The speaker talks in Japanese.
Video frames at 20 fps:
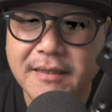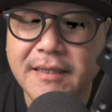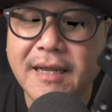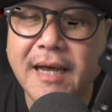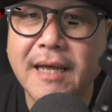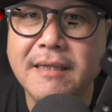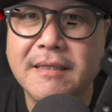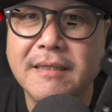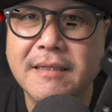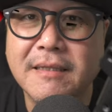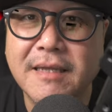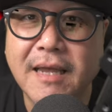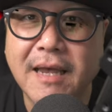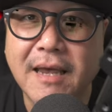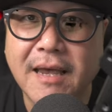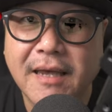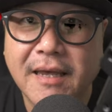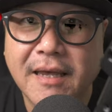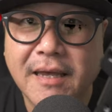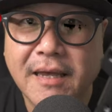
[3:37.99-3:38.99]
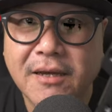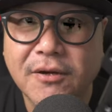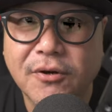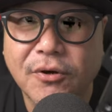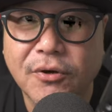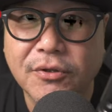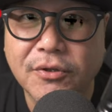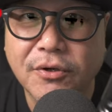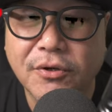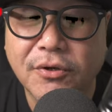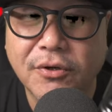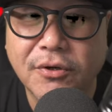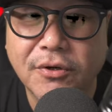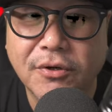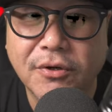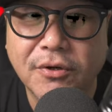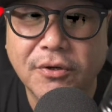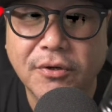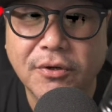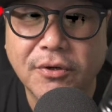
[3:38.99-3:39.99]
なんで、こ
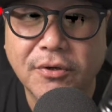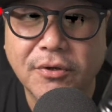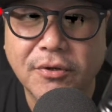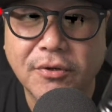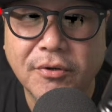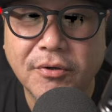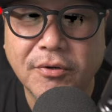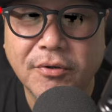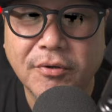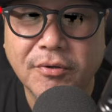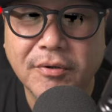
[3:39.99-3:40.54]
の、